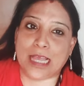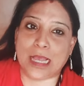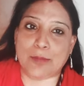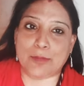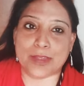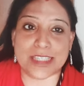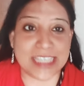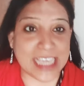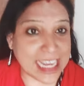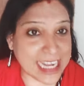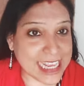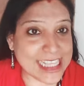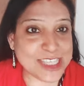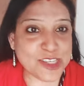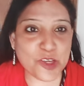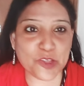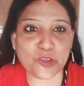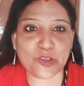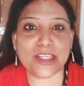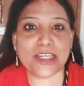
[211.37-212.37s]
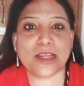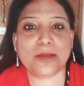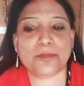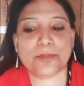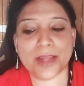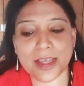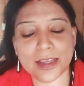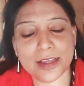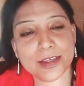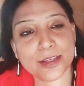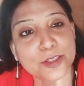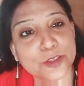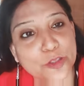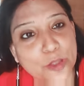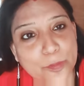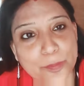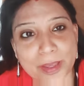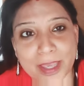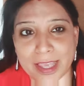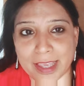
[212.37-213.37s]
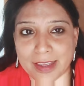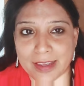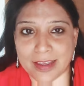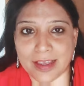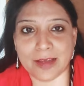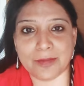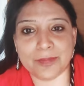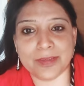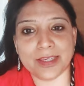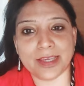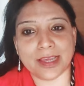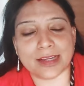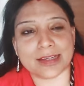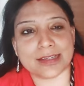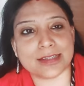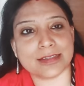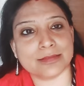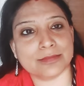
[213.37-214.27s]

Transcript: আমি চ্যালেঞ্জ হতে নিলাম না তবে হ্যাঁ আমি এক